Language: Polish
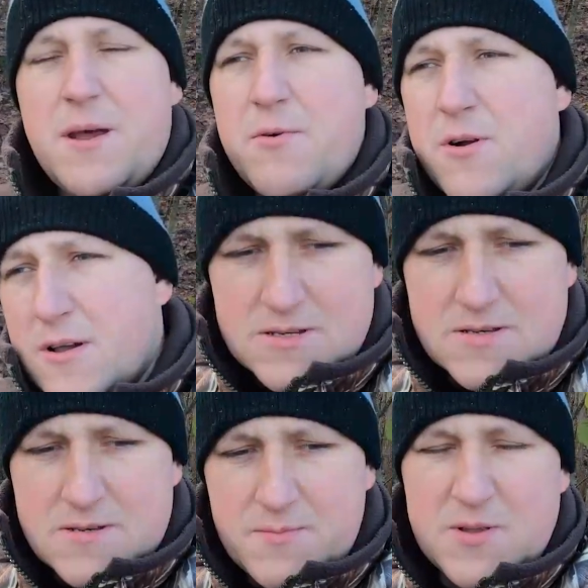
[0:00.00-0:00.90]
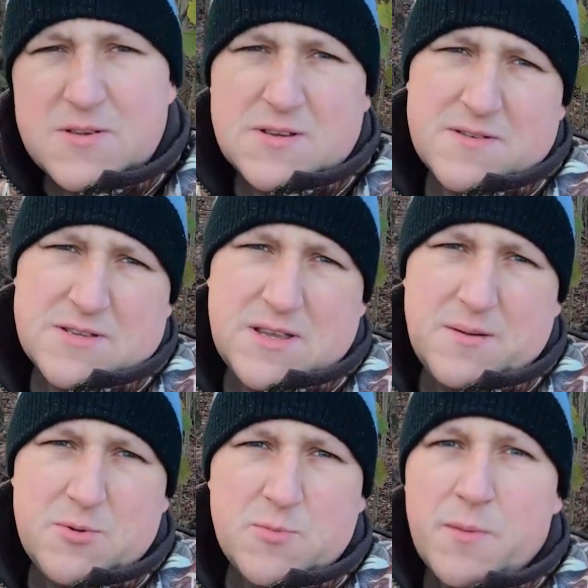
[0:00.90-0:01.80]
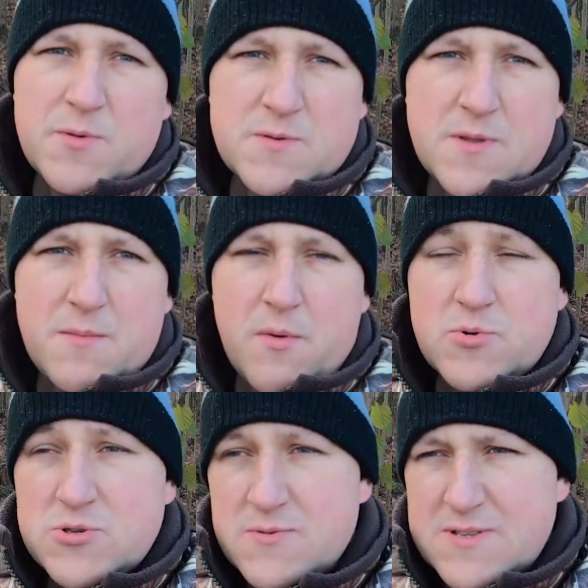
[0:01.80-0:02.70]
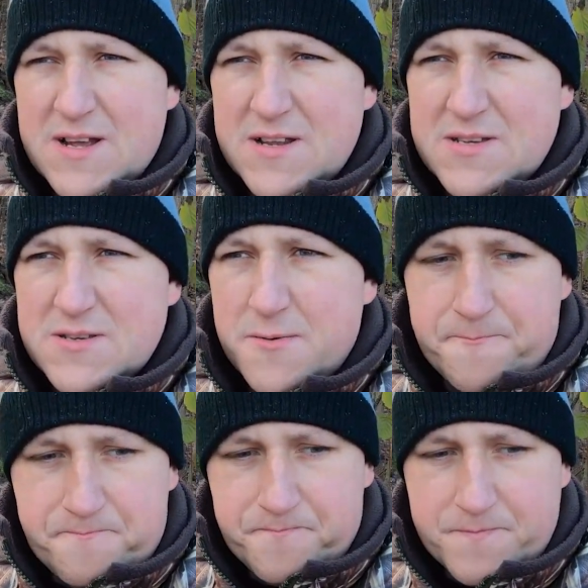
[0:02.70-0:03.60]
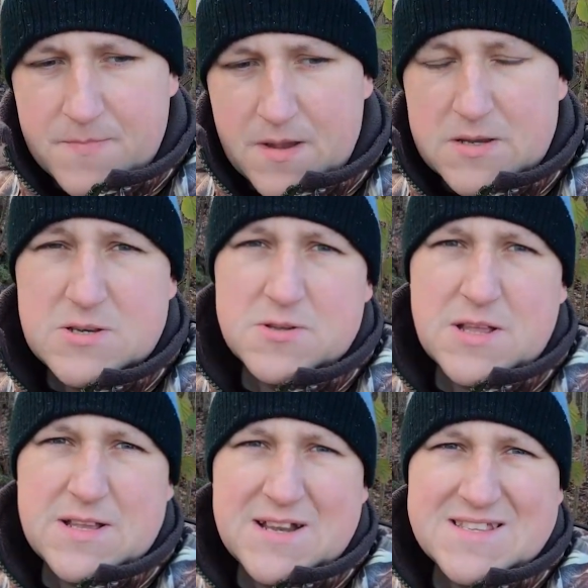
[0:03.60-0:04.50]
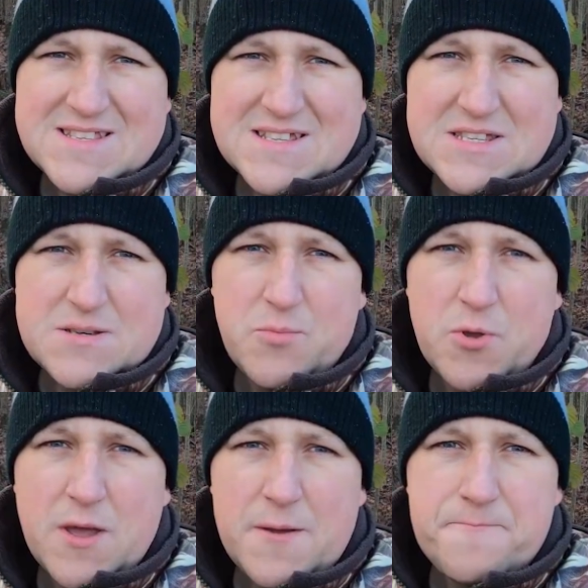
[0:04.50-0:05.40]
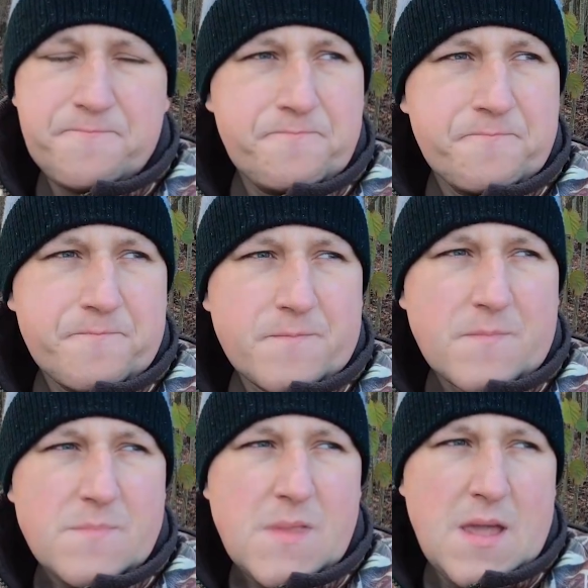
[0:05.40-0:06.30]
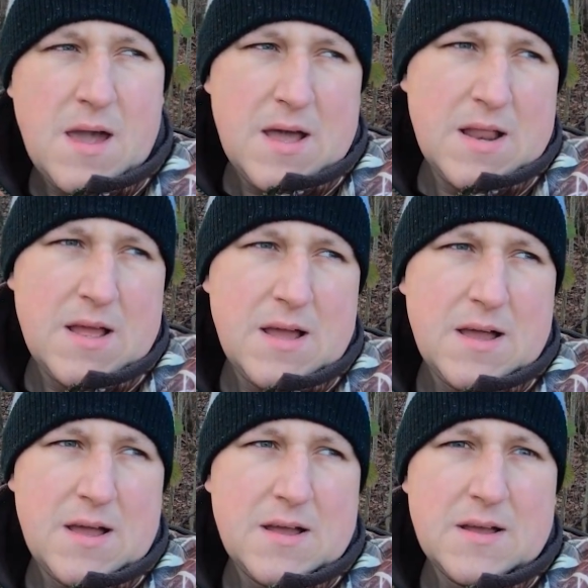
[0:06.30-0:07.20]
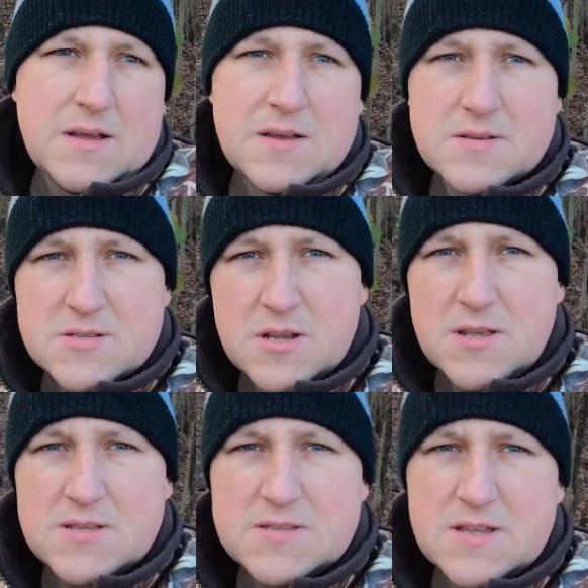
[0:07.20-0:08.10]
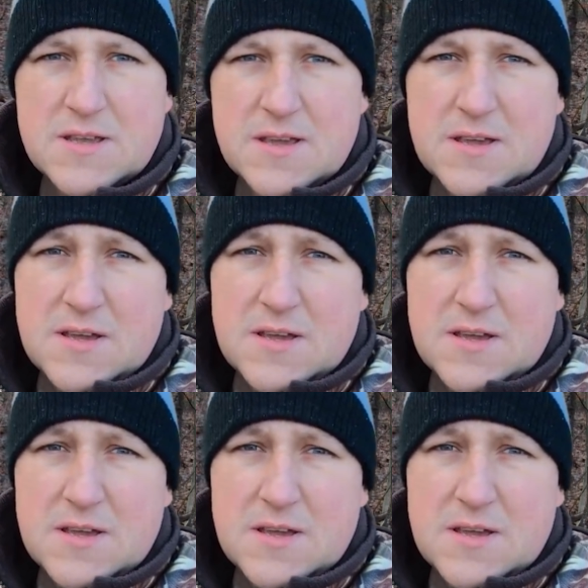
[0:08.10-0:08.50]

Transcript: nie brało. Znaczy podejrzewam, że tej ryby tu po prostu nie ma, muszę ją znaleźć, gdzie ona teraz zimuje. A żal jest